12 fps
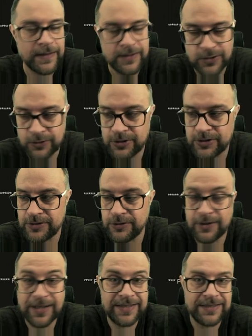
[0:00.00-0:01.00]
coś do
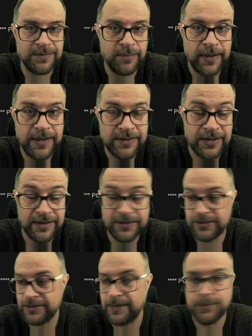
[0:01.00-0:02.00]
klasy B, tak,
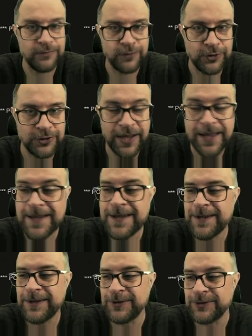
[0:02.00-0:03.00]
czy tam odwrotnie,
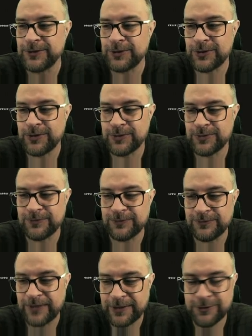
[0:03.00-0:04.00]
y, to
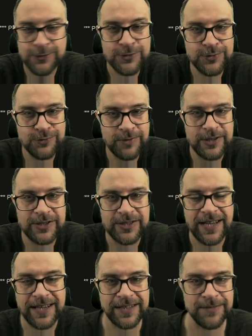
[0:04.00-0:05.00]
warto rozumieć,
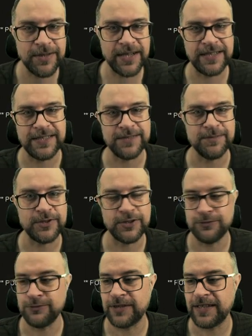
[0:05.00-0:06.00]
jakie mechanizmy się
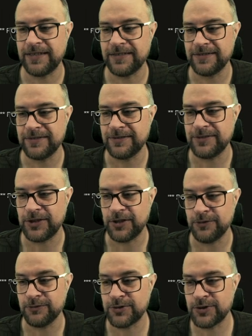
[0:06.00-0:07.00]
tutaj y,
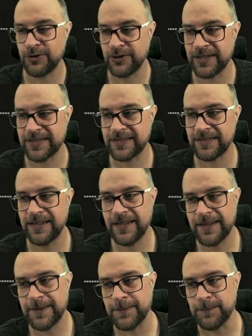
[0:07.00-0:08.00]
dzieją, co jest
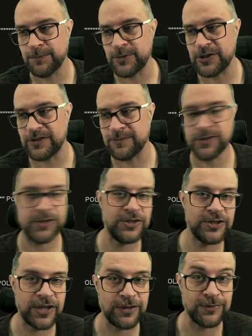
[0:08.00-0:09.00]
mm, przy tym
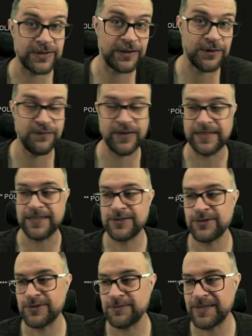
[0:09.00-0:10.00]
dziedziczeniu zachowane,
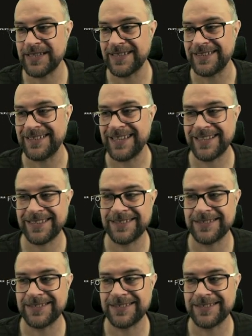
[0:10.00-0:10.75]
co zmieniane, jak